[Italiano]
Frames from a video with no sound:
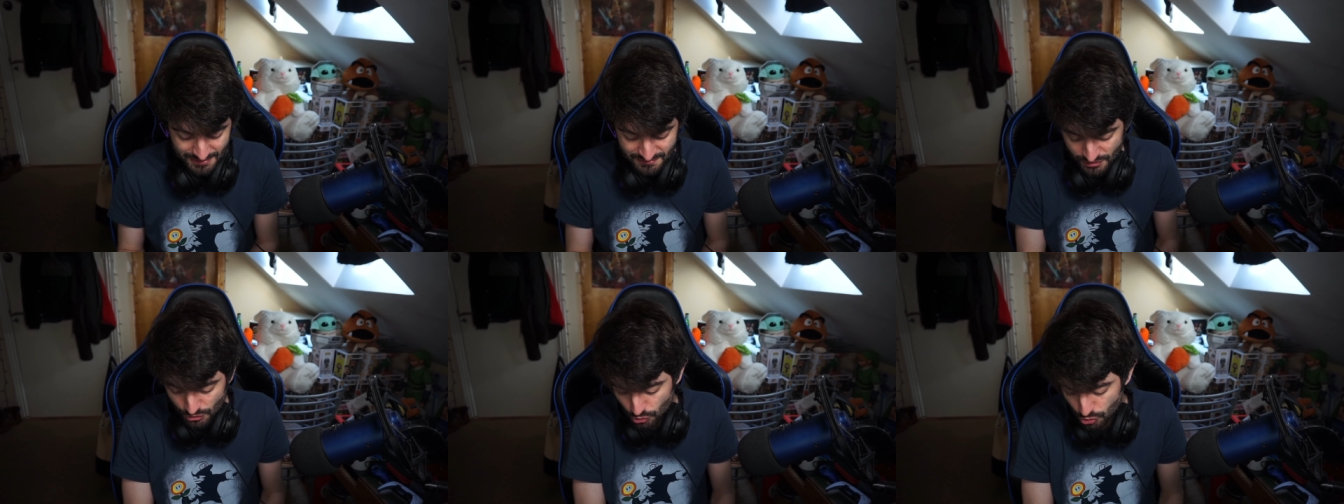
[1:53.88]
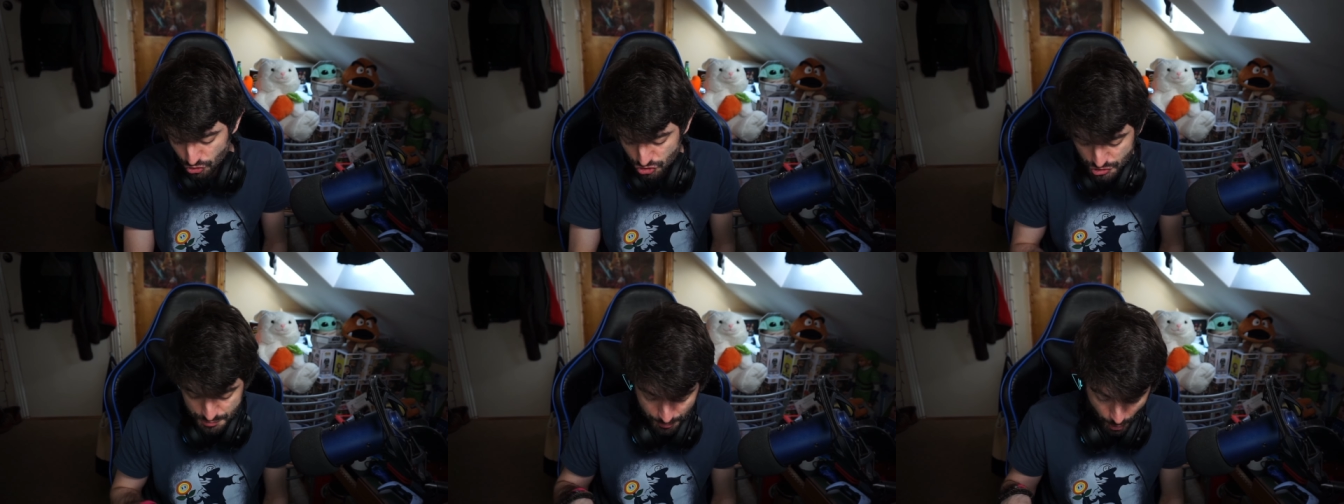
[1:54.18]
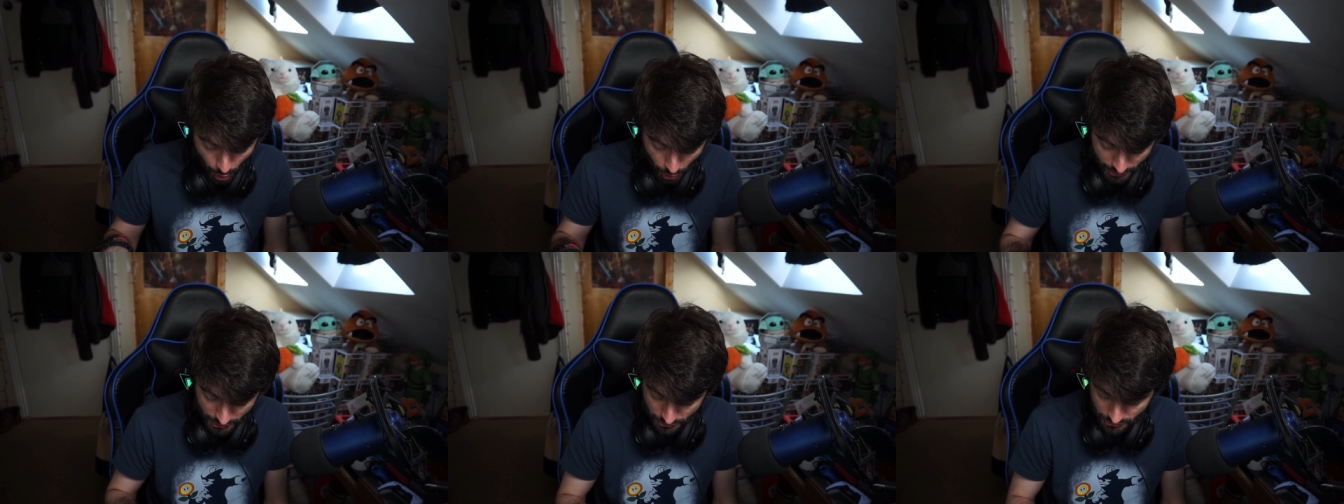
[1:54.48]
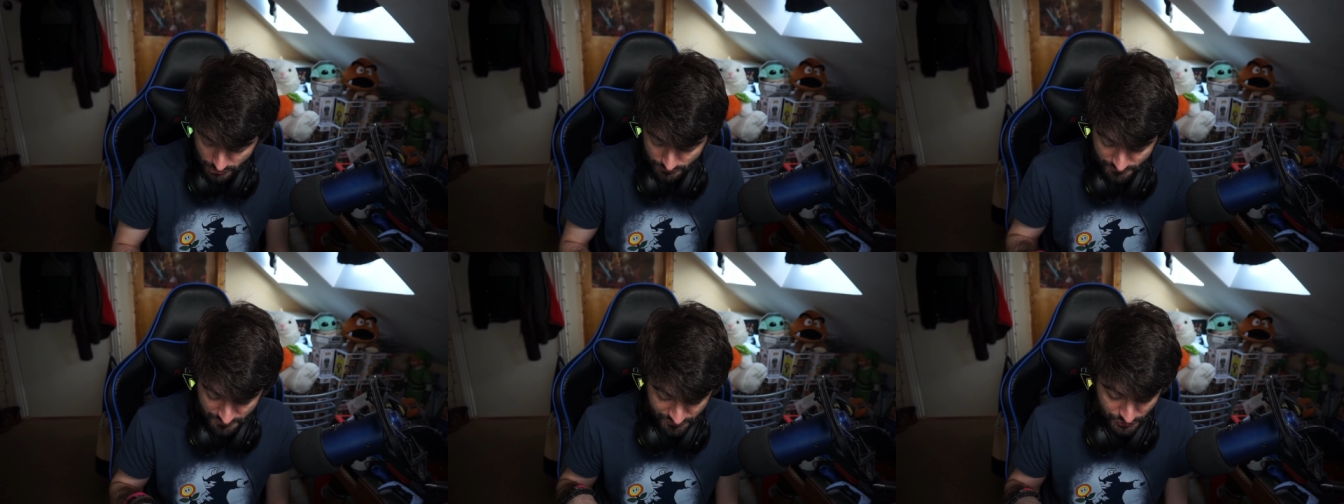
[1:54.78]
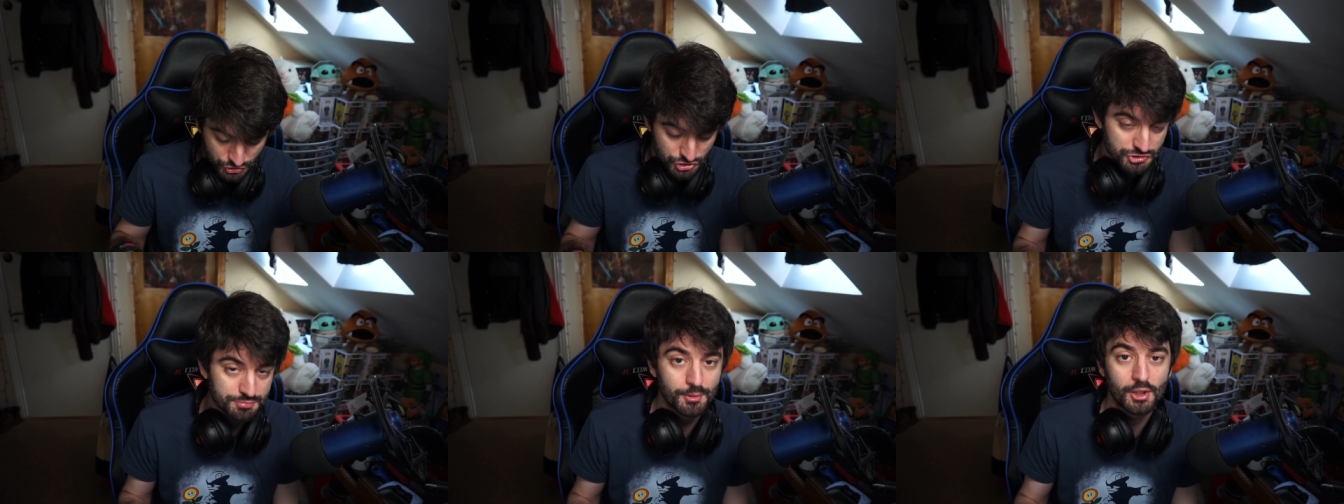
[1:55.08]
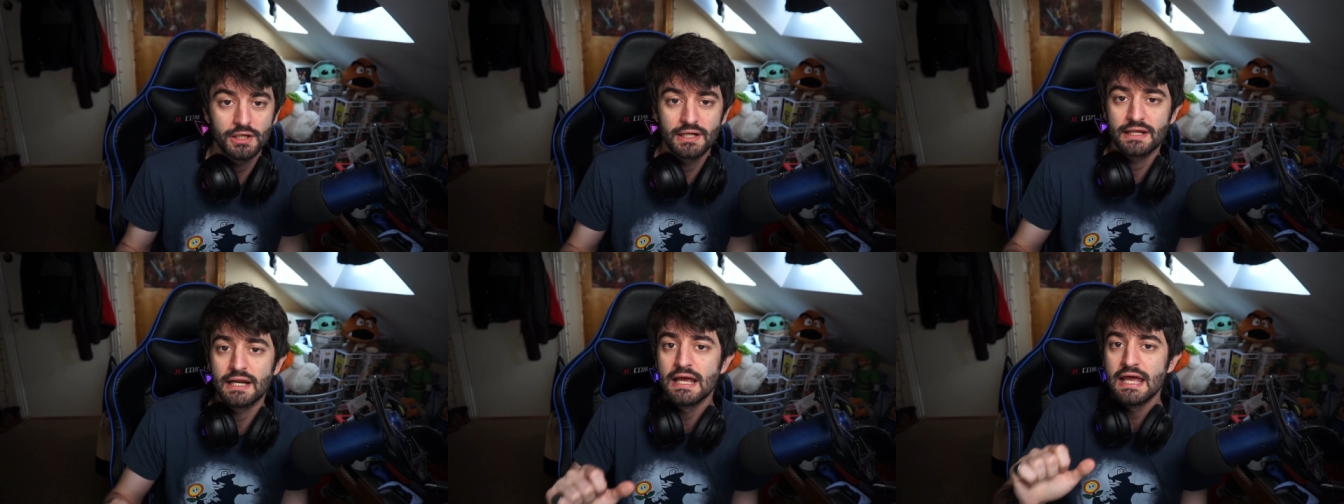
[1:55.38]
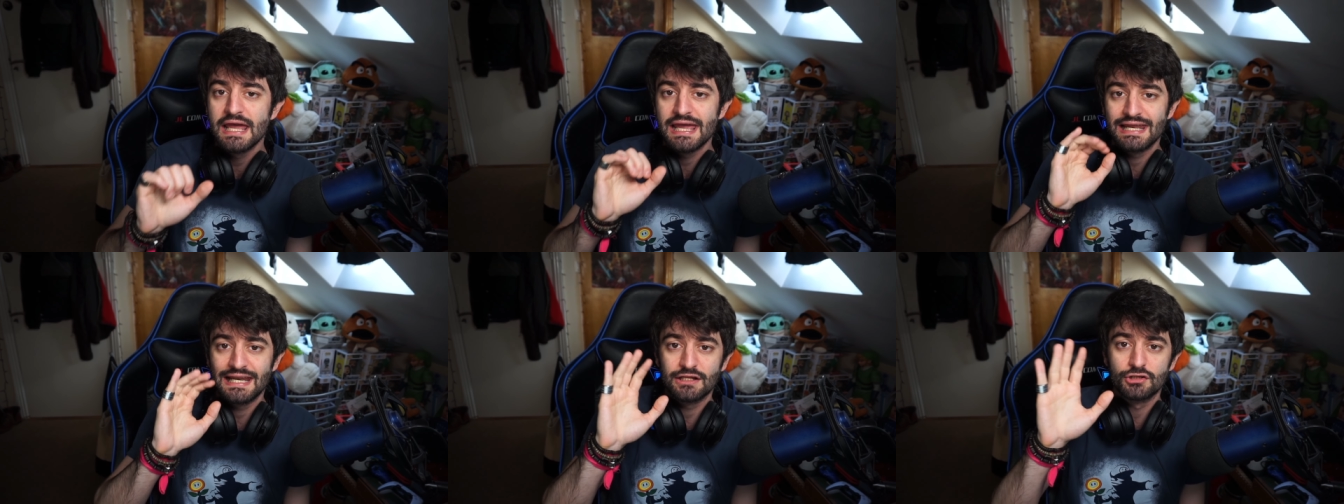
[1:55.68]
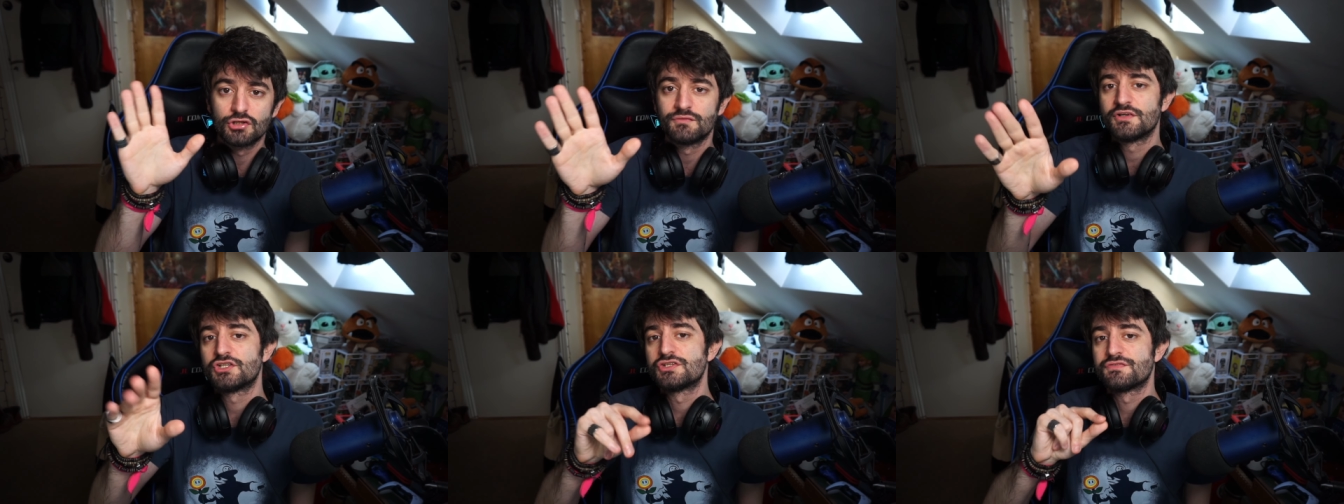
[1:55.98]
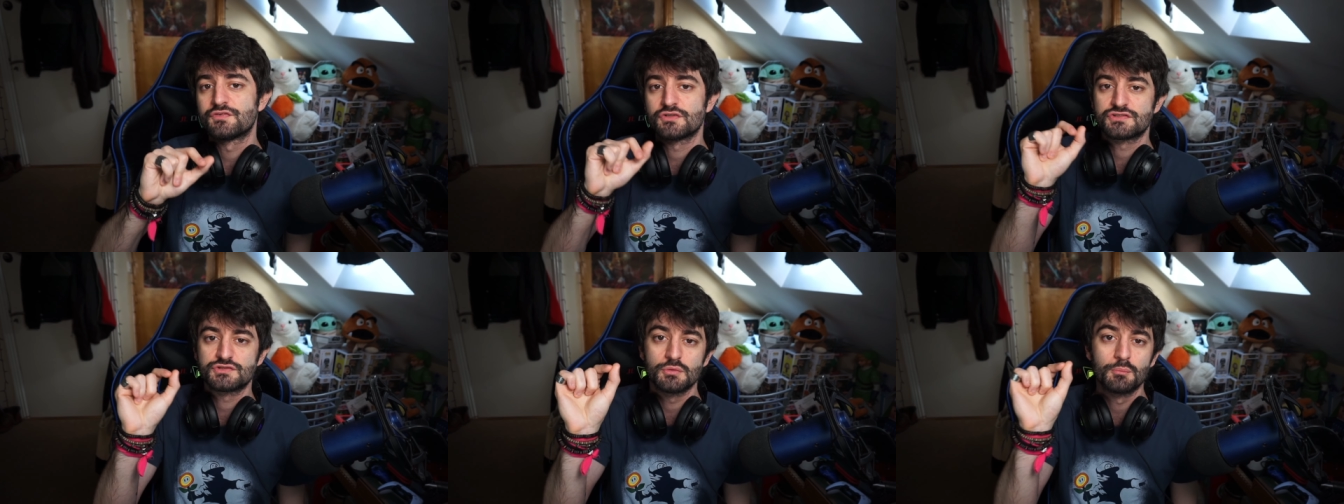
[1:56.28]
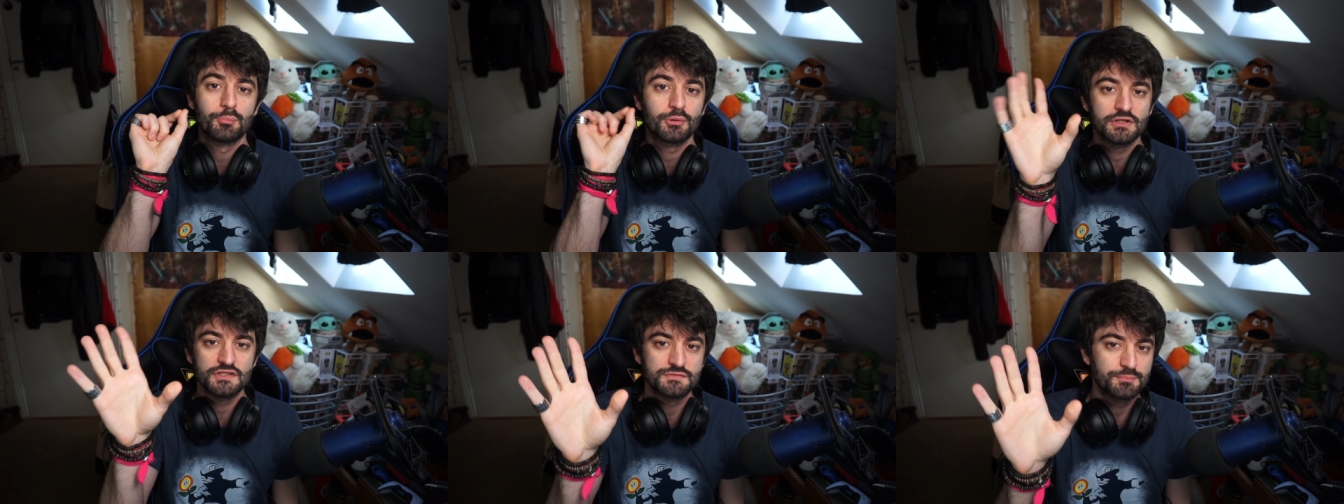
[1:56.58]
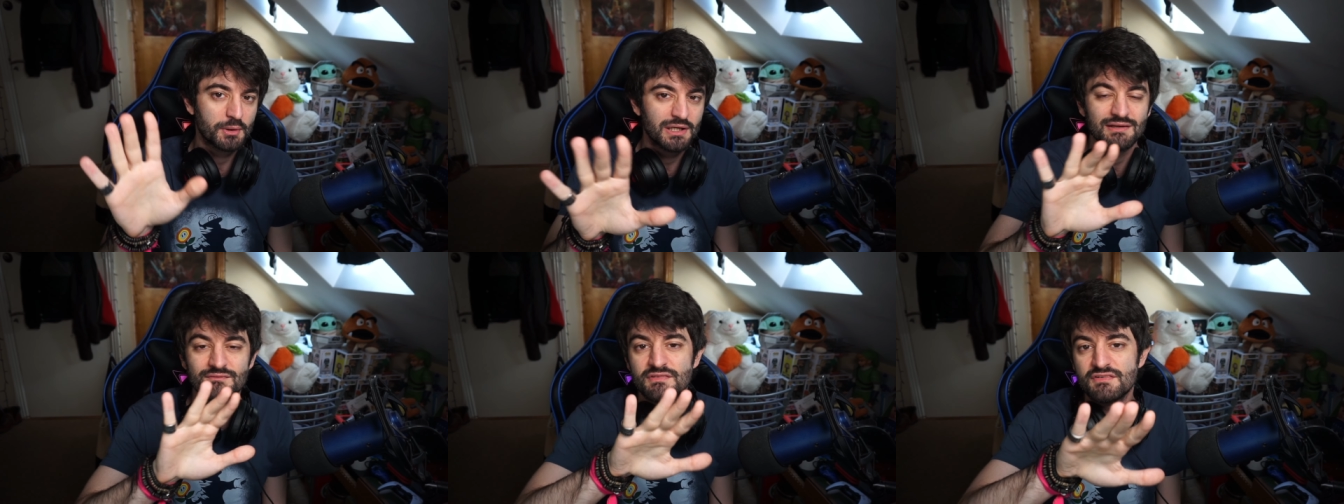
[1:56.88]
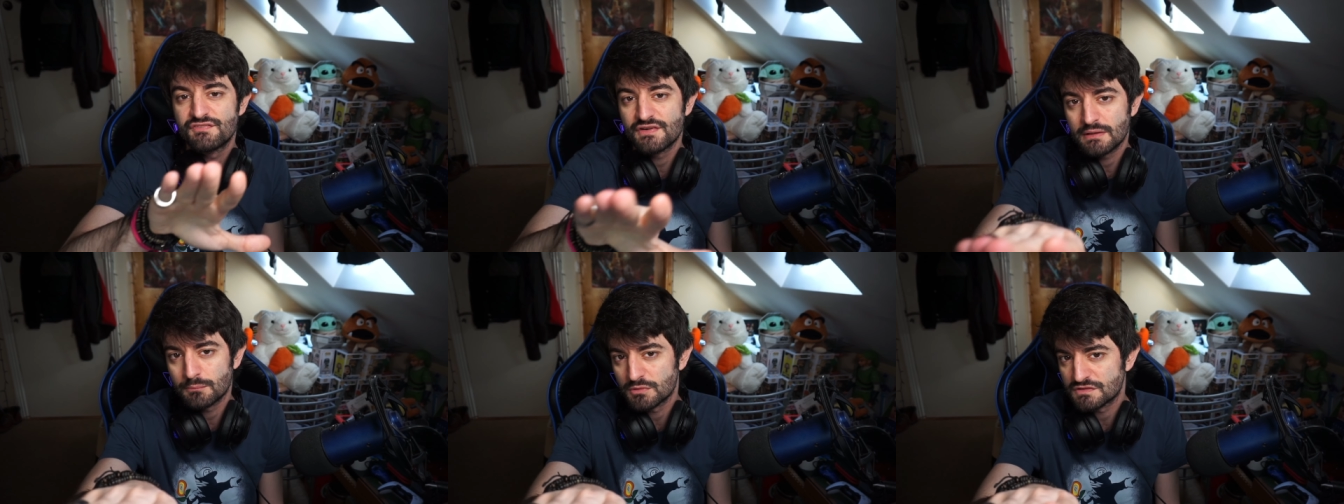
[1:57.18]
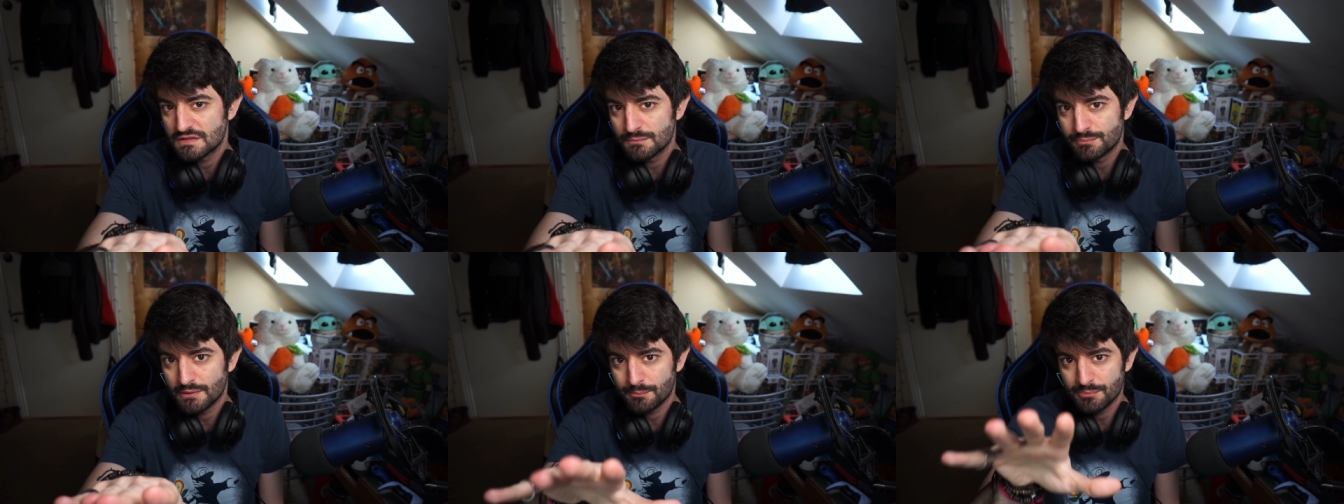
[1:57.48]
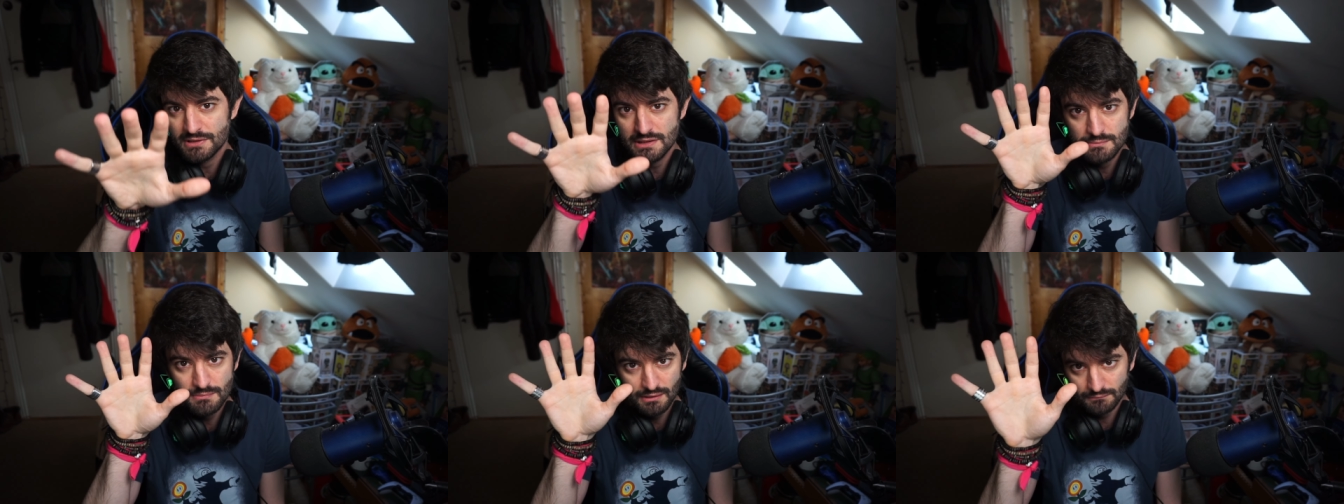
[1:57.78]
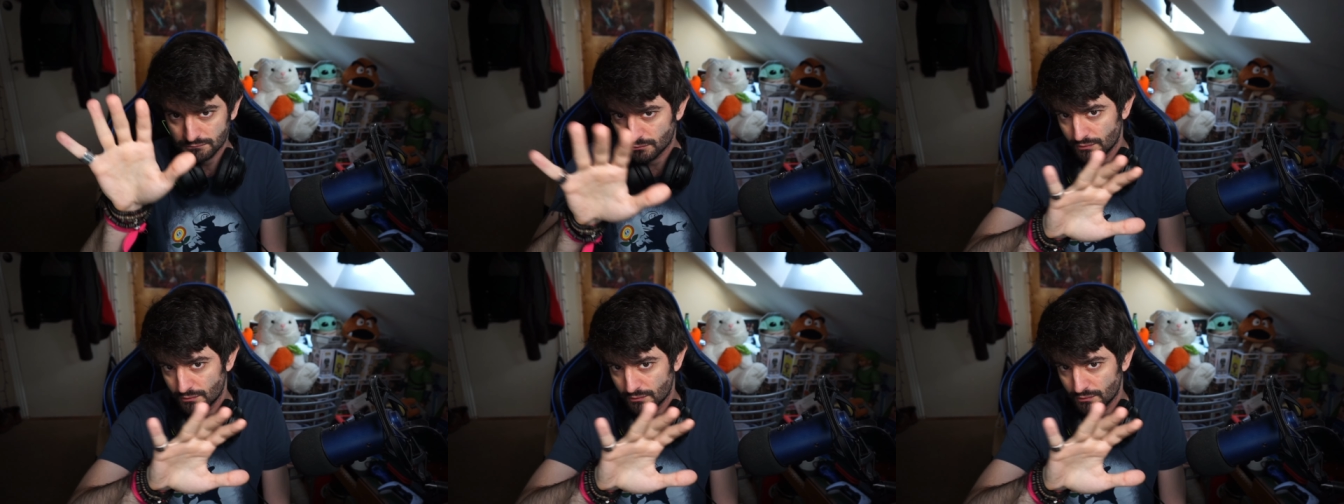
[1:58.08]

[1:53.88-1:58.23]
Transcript: io non spoiler, non vi faccio spoiler e laddove ci fosse un po' di spoiler vi fermo sempre prima,